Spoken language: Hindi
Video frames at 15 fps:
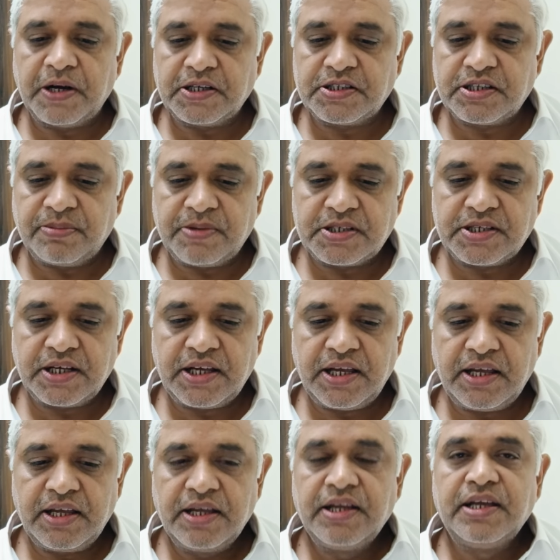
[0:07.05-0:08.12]
पक्ष समझ
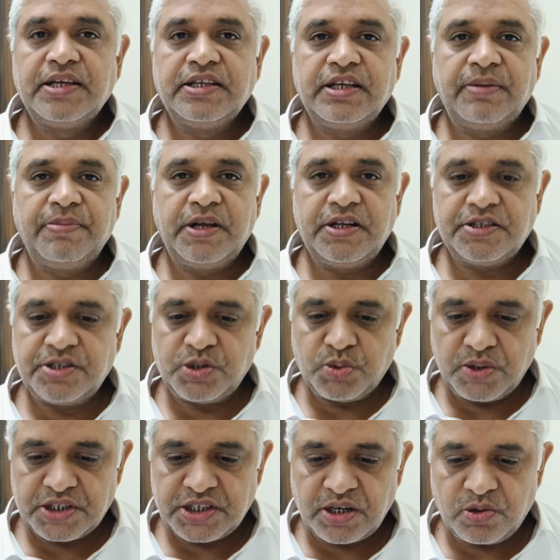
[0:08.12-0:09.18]
सके या मेरी
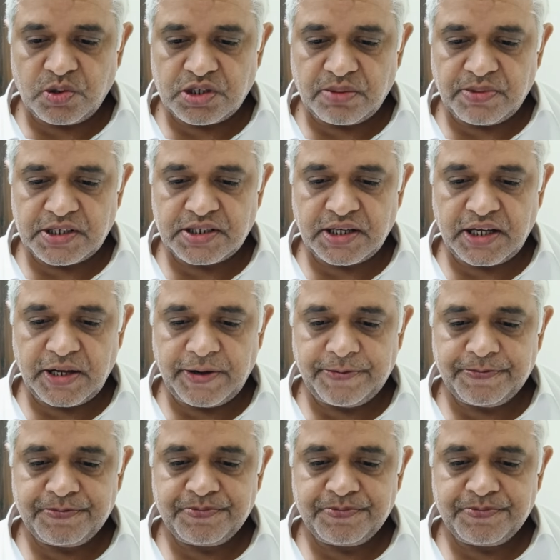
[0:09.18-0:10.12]
सिचुएशन को समझ सके